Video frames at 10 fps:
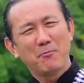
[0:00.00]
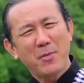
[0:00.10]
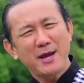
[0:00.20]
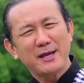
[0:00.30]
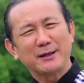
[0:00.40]

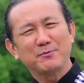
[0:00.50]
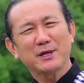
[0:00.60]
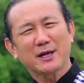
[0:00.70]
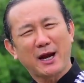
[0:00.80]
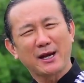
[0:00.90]
ไม่เห็นมี
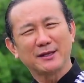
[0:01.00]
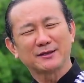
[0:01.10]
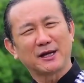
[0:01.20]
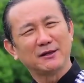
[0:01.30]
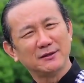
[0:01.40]
ใคร
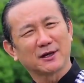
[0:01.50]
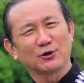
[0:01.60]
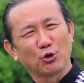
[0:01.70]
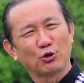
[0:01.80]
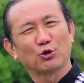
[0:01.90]
จะเลือก
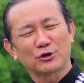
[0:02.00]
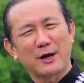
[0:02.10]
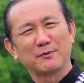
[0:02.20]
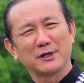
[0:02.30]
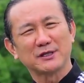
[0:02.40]
โดนัลด์ทรั
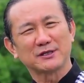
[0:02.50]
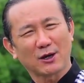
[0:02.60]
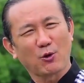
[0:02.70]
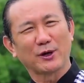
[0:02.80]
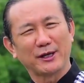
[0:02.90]
มป์เลยสัก
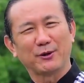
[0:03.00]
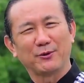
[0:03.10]
คนเดี